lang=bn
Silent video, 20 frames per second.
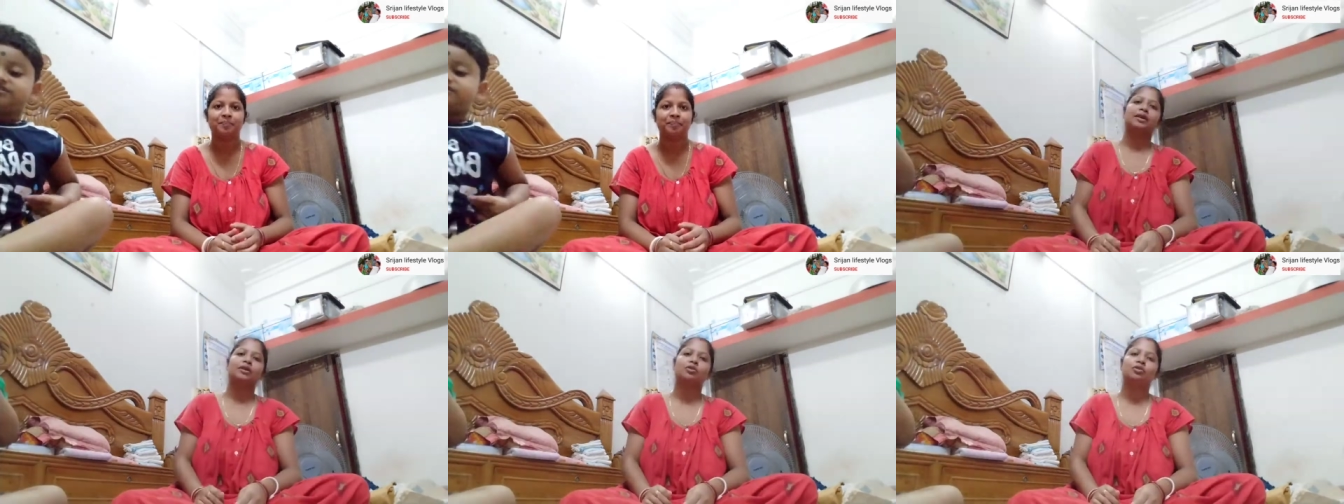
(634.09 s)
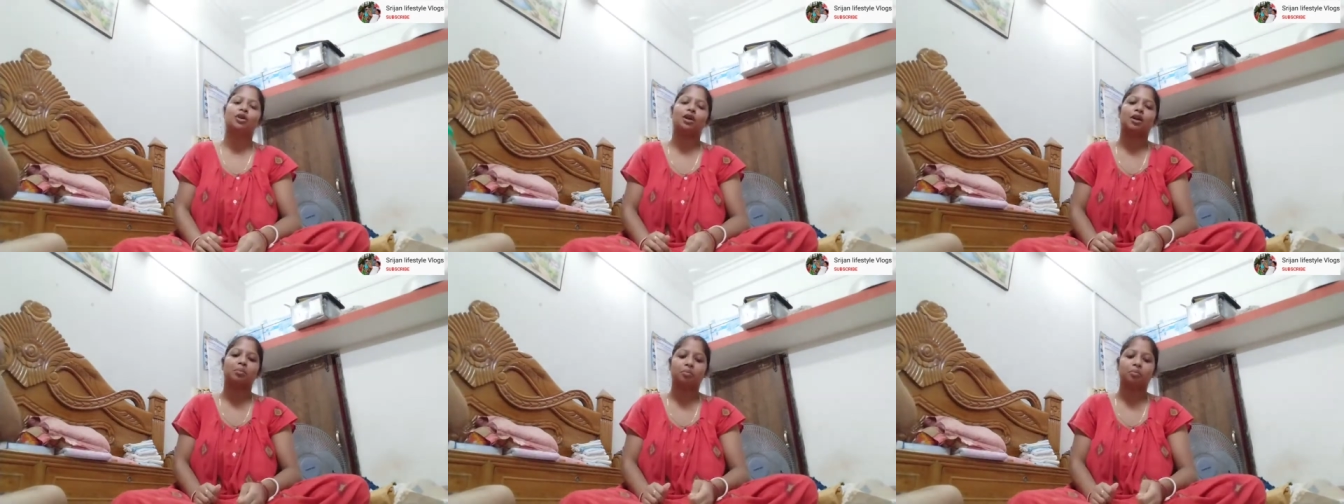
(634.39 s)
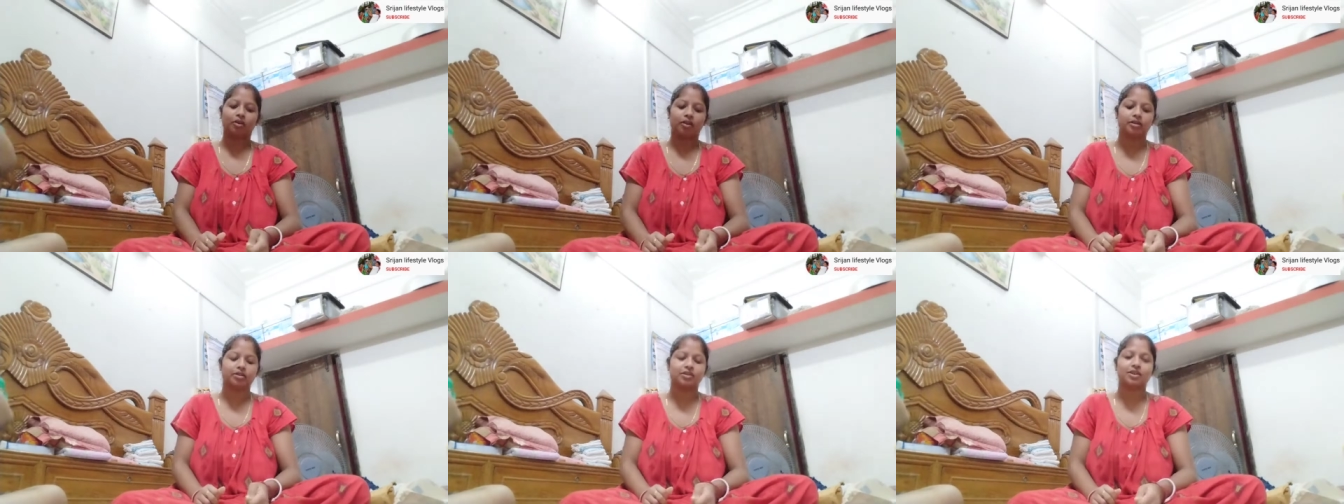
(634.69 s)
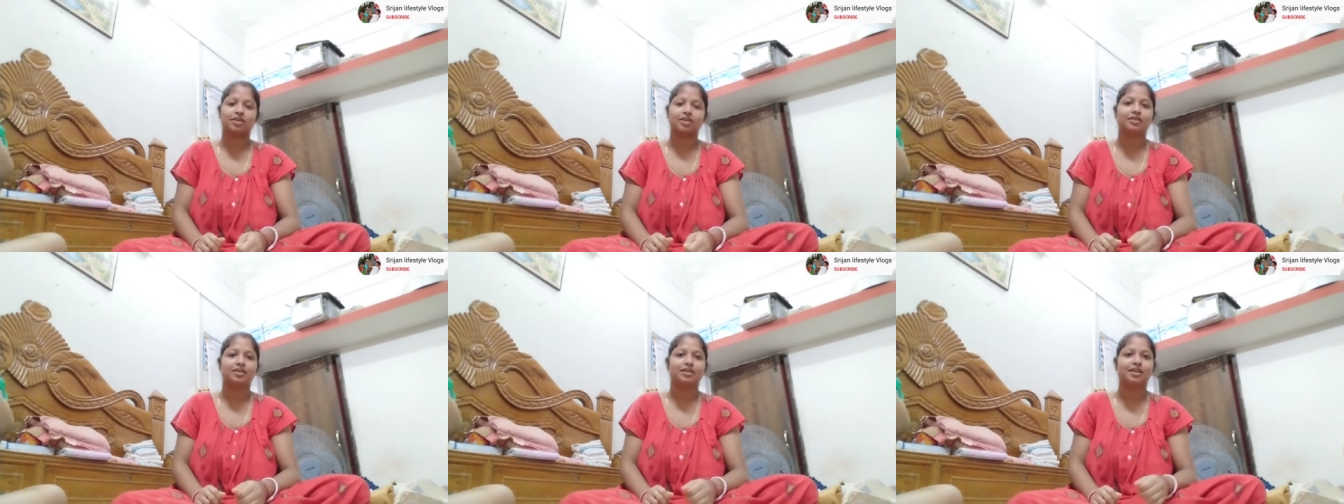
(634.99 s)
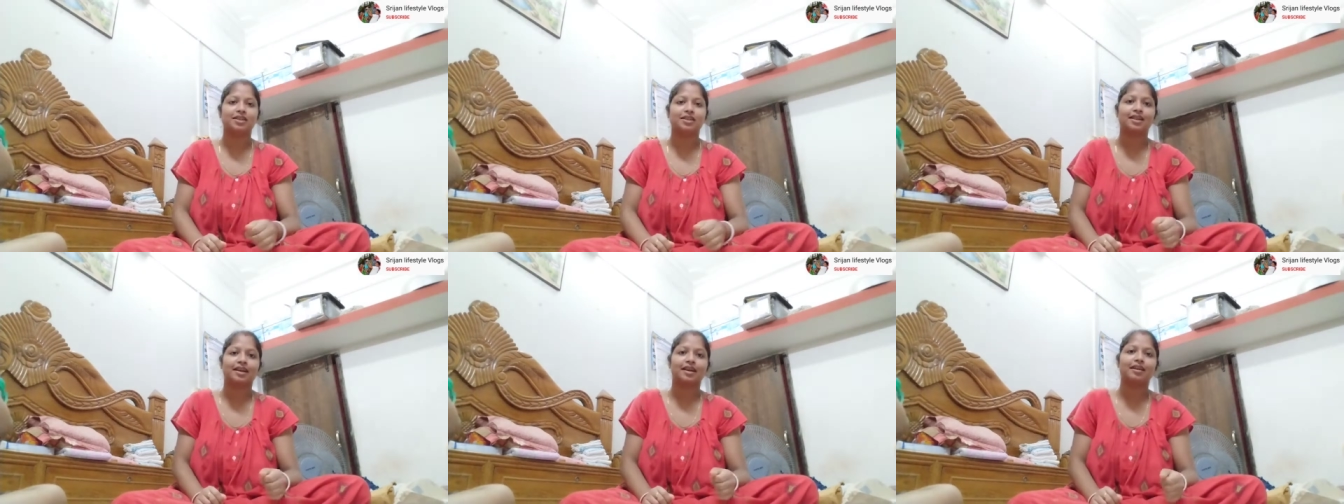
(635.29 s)
কিন্তু আর পরে হচ্ছে ওই
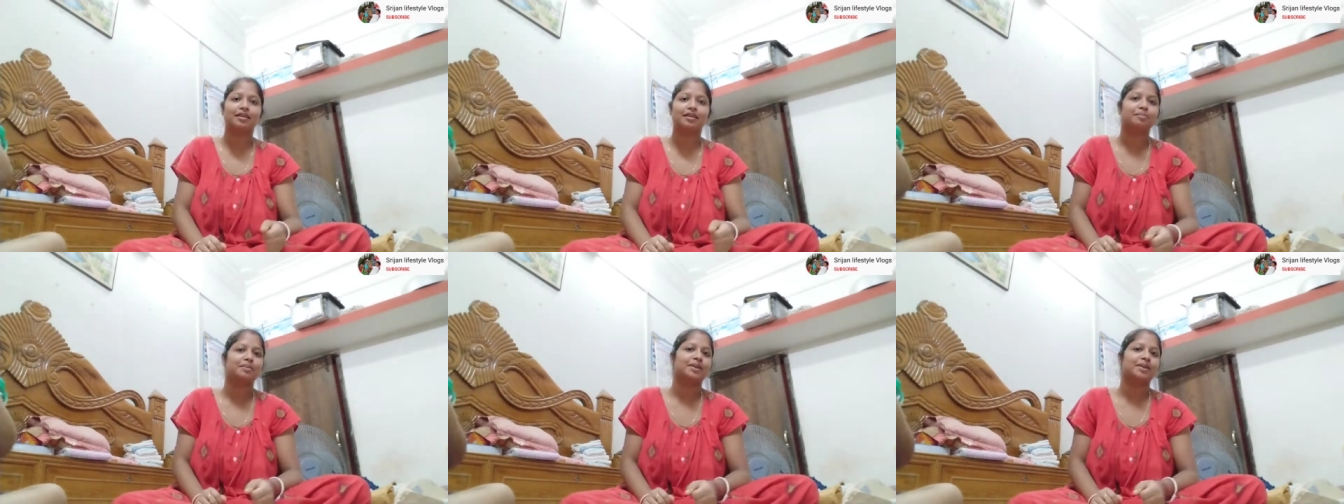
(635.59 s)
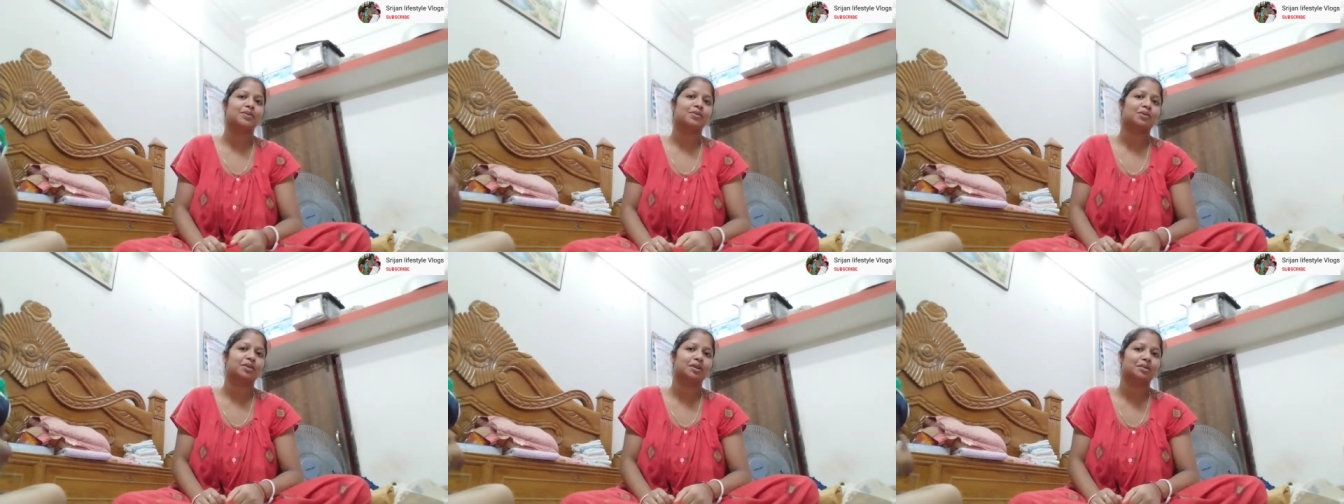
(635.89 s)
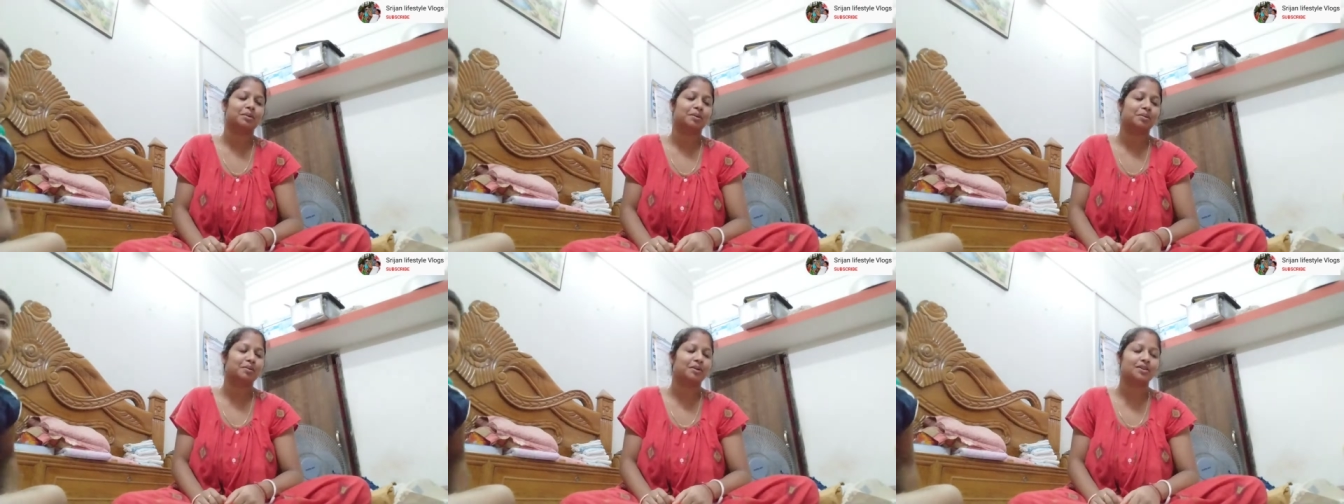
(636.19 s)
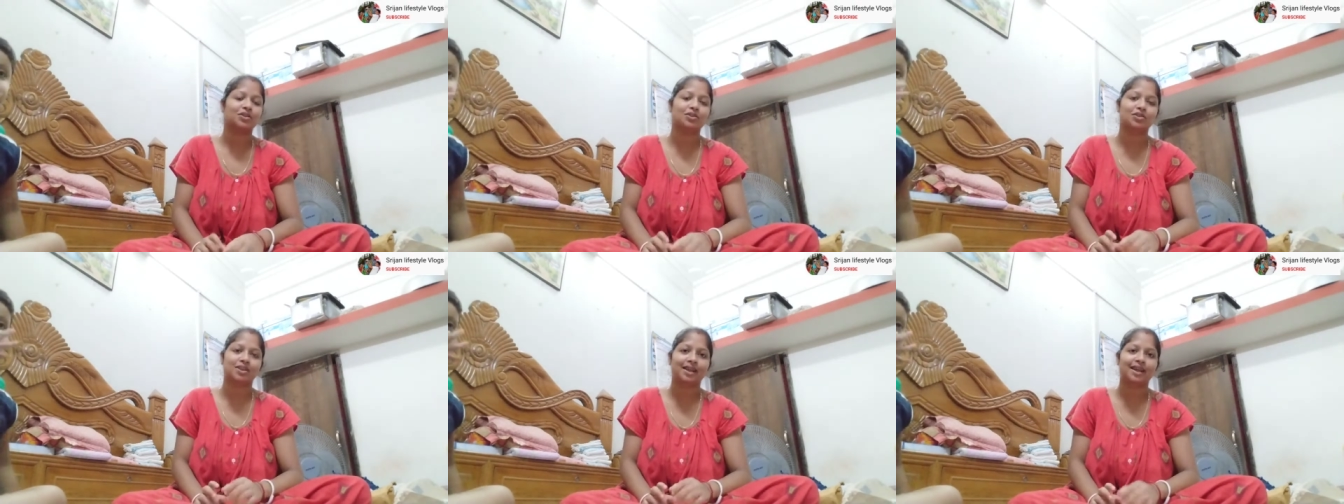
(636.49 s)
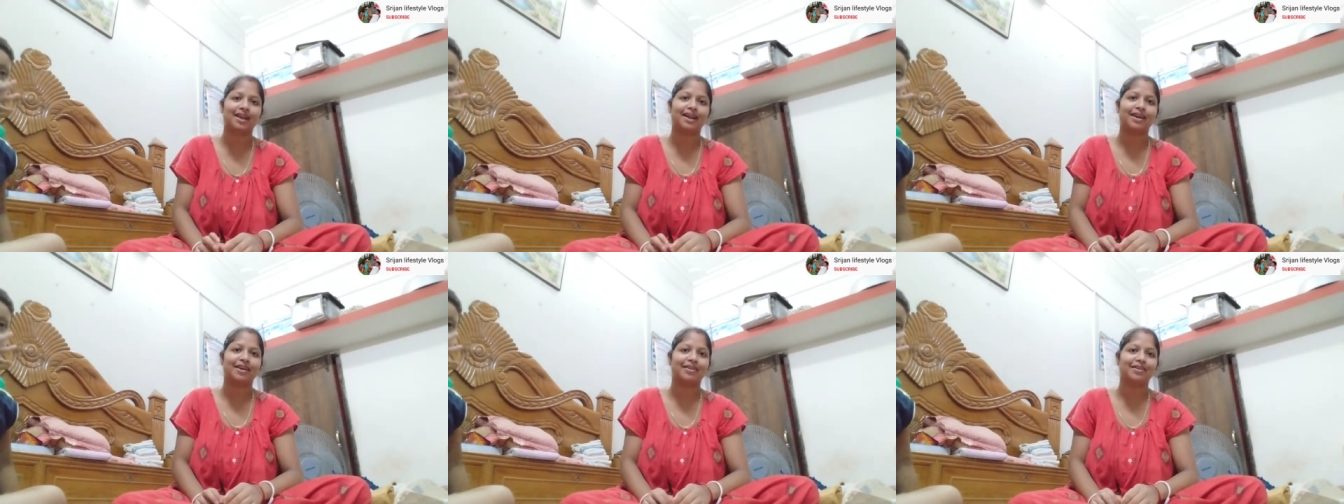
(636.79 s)
জিনিসটাকে রিপ্লেস করতে পারবো না তো
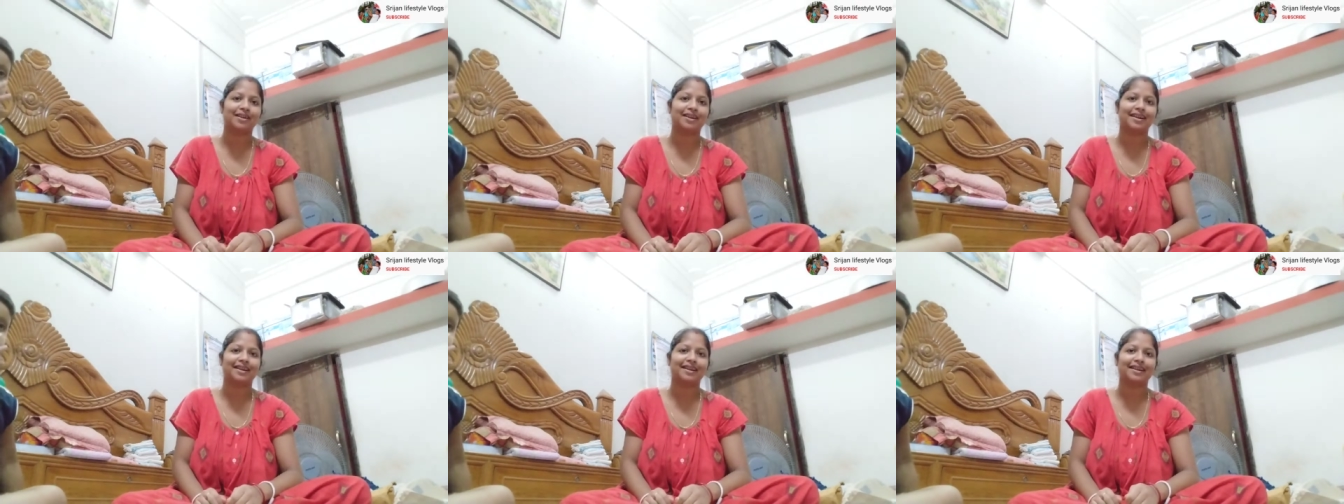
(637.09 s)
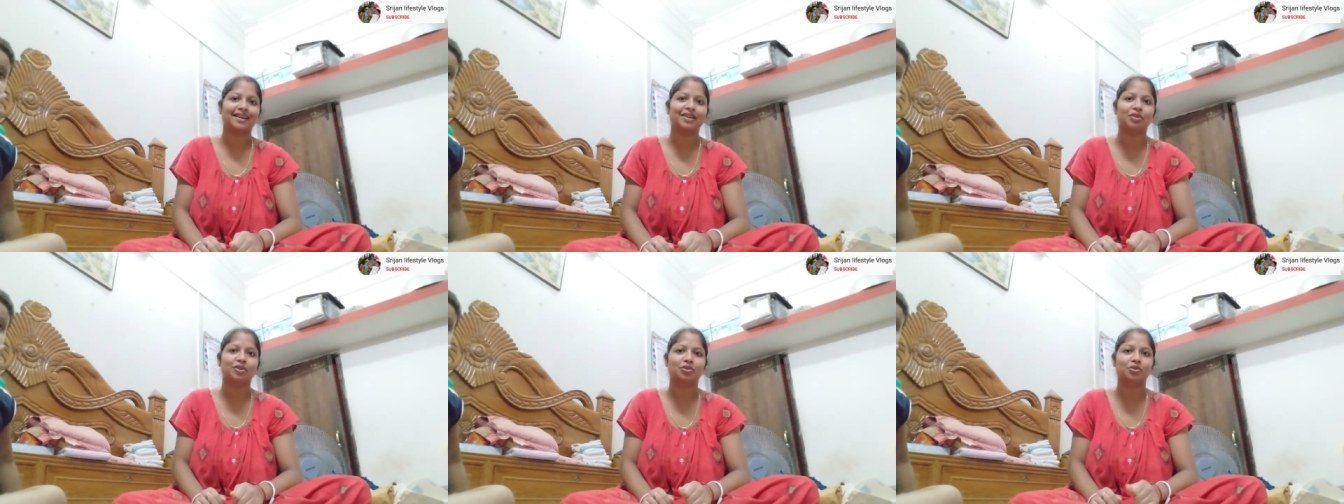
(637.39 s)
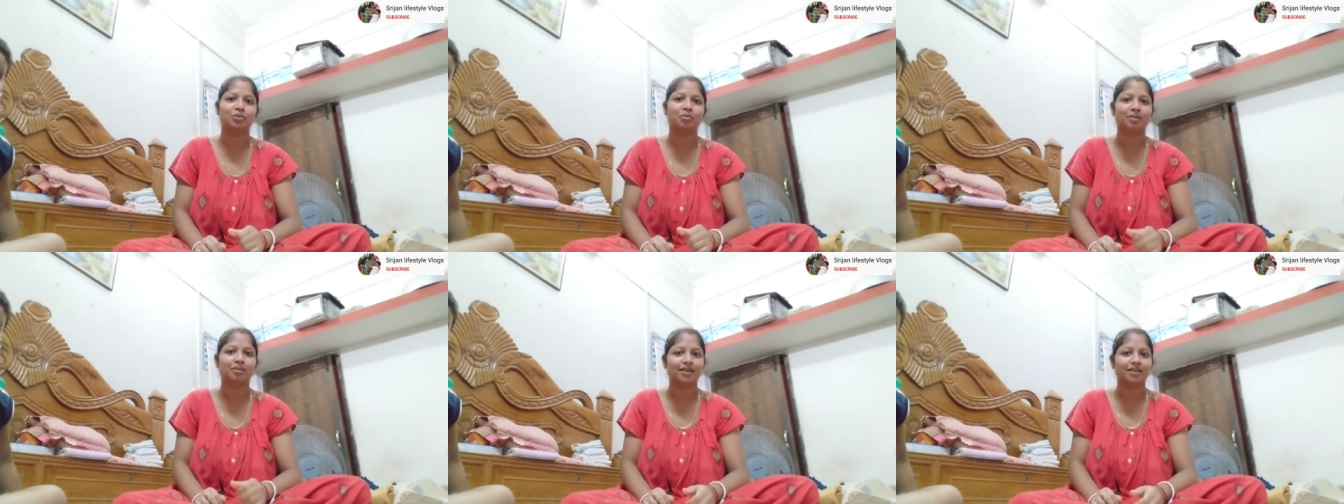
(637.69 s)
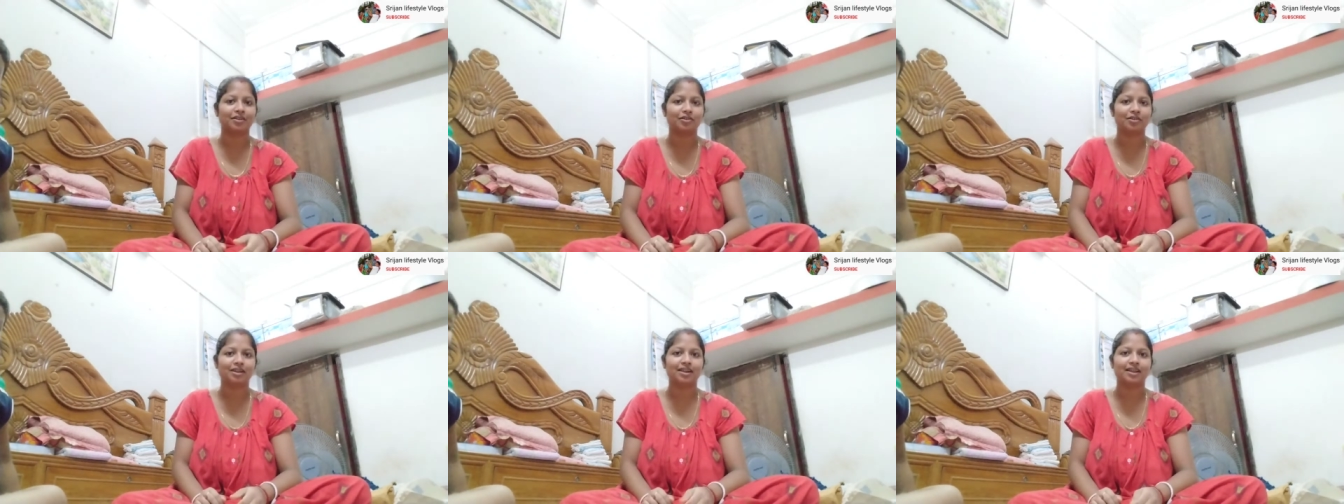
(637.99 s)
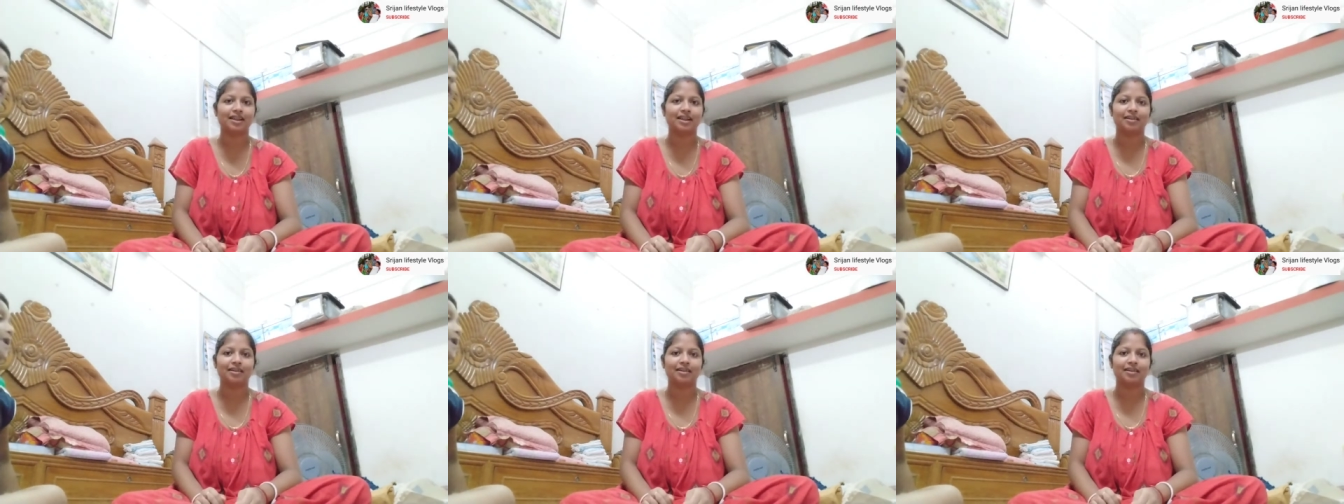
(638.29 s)
সেই কারণে আর কি তো তোমাদেরও কি